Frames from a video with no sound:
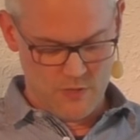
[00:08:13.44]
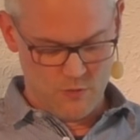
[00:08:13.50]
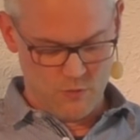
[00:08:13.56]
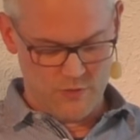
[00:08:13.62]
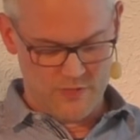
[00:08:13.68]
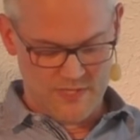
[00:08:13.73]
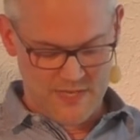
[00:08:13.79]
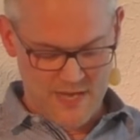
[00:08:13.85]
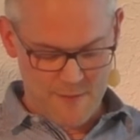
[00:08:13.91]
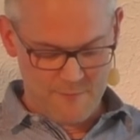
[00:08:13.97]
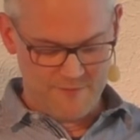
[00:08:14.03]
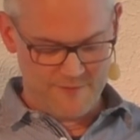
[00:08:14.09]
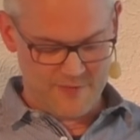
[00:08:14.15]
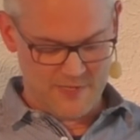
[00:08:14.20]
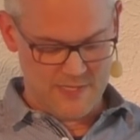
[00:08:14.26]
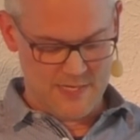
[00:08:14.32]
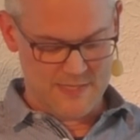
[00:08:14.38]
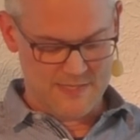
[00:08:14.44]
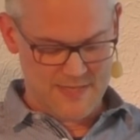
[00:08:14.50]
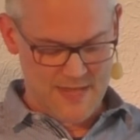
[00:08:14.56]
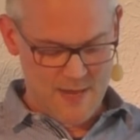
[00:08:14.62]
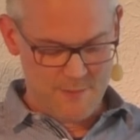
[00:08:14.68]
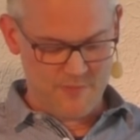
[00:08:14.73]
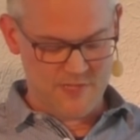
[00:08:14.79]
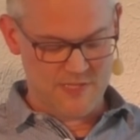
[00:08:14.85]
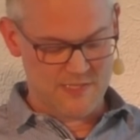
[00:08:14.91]
und kämpft in
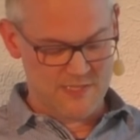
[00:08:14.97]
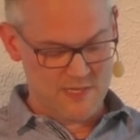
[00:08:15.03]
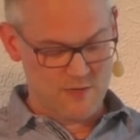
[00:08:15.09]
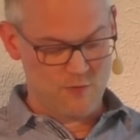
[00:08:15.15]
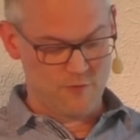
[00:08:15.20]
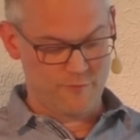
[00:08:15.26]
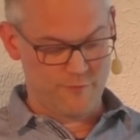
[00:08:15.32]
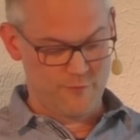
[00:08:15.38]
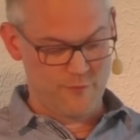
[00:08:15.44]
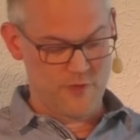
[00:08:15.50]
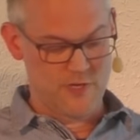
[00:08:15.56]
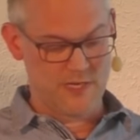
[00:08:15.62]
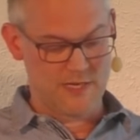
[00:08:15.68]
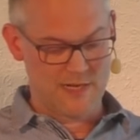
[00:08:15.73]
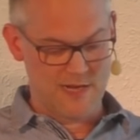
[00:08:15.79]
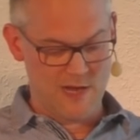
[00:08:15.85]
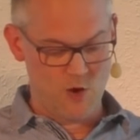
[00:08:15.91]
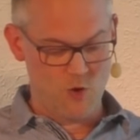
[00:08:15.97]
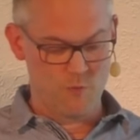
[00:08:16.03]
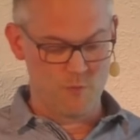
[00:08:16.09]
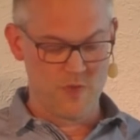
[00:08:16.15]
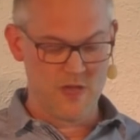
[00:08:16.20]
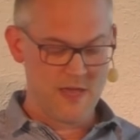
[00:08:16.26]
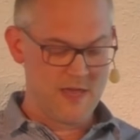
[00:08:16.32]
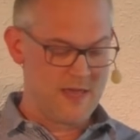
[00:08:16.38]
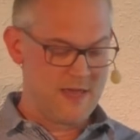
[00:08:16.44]
derselben Gesinnung für den
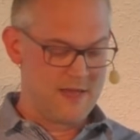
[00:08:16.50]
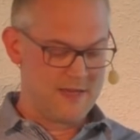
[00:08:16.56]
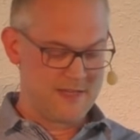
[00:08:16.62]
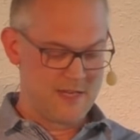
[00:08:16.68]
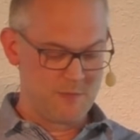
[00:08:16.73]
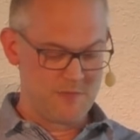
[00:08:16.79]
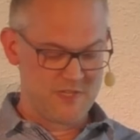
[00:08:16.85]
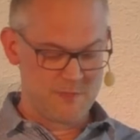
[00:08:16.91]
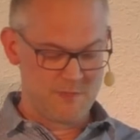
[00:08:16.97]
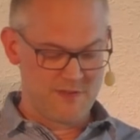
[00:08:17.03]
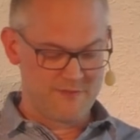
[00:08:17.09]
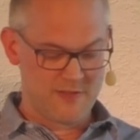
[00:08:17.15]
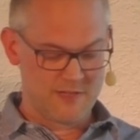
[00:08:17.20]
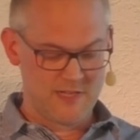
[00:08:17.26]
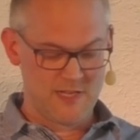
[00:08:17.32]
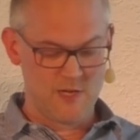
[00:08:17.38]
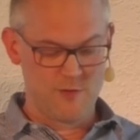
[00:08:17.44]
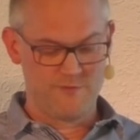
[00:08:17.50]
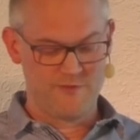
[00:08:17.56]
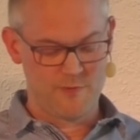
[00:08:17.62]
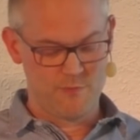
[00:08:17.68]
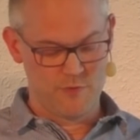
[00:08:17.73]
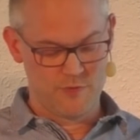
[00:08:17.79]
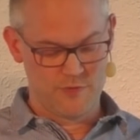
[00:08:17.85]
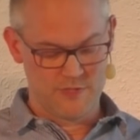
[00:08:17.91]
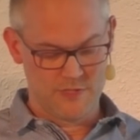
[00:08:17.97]
Glauben, der mit dem Evangelium
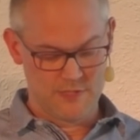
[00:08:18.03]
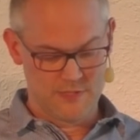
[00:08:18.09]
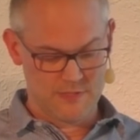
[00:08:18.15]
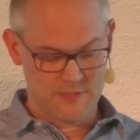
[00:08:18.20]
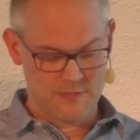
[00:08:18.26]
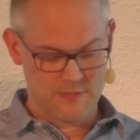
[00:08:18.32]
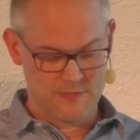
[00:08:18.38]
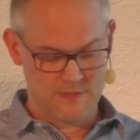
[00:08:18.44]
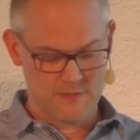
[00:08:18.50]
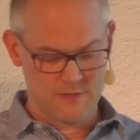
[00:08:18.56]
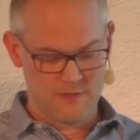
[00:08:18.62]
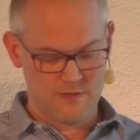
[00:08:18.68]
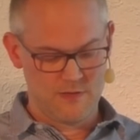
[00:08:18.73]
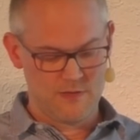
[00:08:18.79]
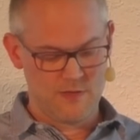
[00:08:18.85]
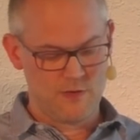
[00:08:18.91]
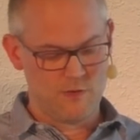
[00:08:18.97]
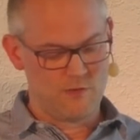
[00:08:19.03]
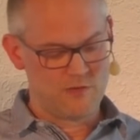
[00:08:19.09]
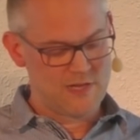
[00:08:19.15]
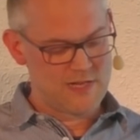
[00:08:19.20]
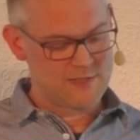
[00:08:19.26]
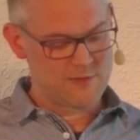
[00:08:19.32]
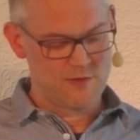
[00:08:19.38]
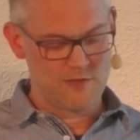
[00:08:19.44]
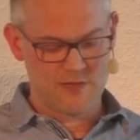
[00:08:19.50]
verbunden ist. Und
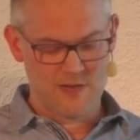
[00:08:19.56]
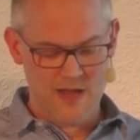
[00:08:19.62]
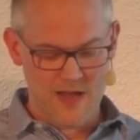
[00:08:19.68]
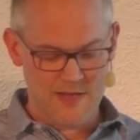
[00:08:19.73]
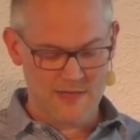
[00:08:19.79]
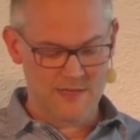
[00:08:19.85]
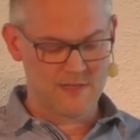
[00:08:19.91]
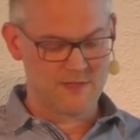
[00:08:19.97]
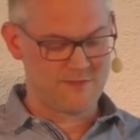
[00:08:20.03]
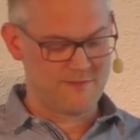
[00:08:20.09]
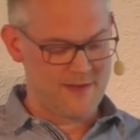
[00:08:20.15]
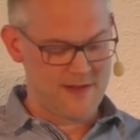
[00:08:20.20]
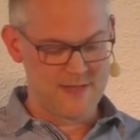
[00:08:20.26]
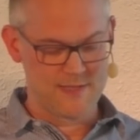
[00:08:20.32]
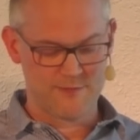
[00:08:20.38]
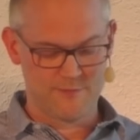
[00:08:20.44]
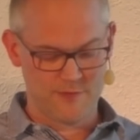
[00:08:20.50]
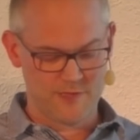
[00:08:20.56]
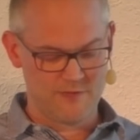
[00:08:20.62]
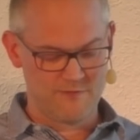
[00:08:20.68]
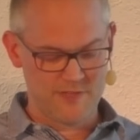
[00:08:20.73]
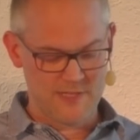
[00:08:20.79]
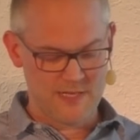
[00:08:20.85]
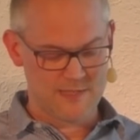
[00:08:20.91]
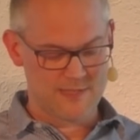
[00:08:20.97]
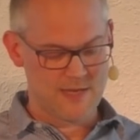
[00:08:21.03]
lasst euch keinesfalls von den
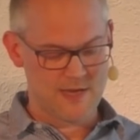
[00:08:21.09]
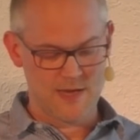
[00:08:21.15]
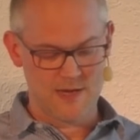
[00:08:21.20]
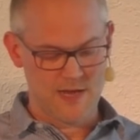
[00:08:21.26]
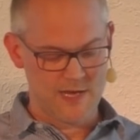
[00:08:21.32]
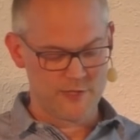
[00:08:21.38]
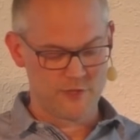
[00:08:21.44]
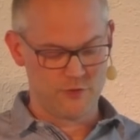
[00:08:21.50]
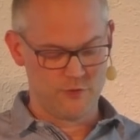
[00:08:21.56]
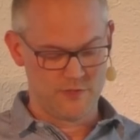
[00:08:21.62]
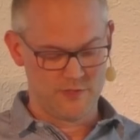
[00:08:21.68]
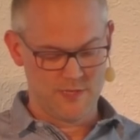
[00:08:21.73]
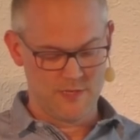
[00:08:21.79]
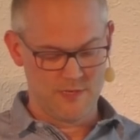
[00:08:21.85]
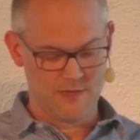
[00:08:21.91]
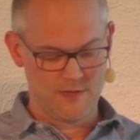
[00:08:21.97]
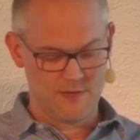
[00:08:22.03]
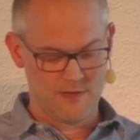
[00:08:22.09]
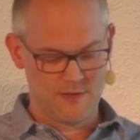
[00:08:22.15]
Widersachern einschüchtern.